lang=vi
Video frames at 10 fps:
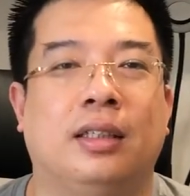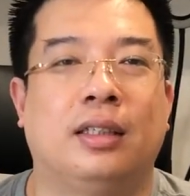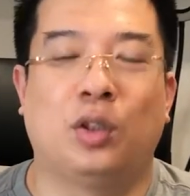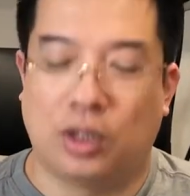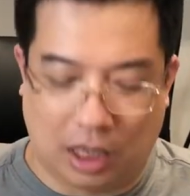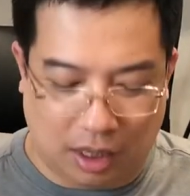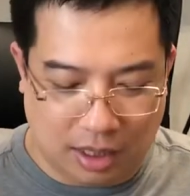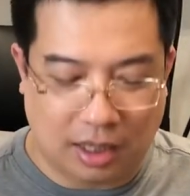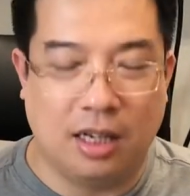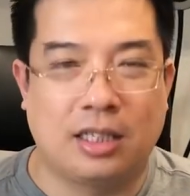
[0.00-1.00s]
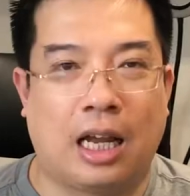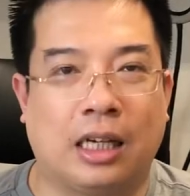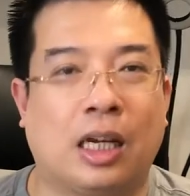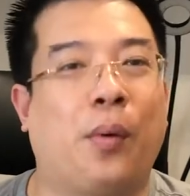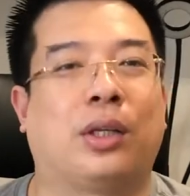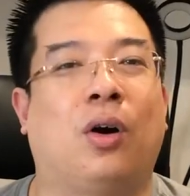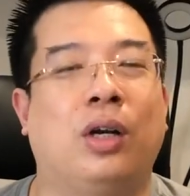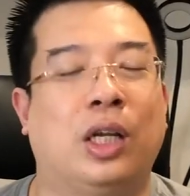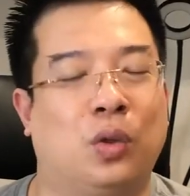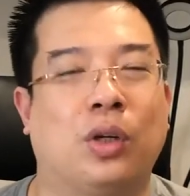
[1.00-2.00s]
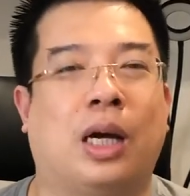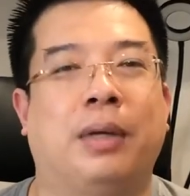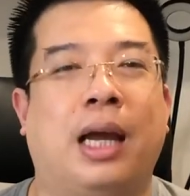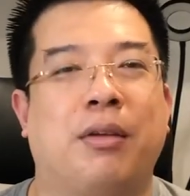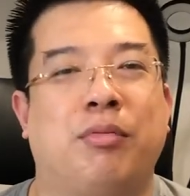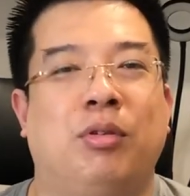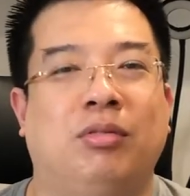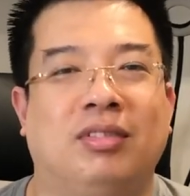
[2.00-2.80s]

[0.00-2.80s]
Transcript: thì tôi trả lời rất đơn giản: kế hoạch đó để tôi cảm thấy hạnh phúc.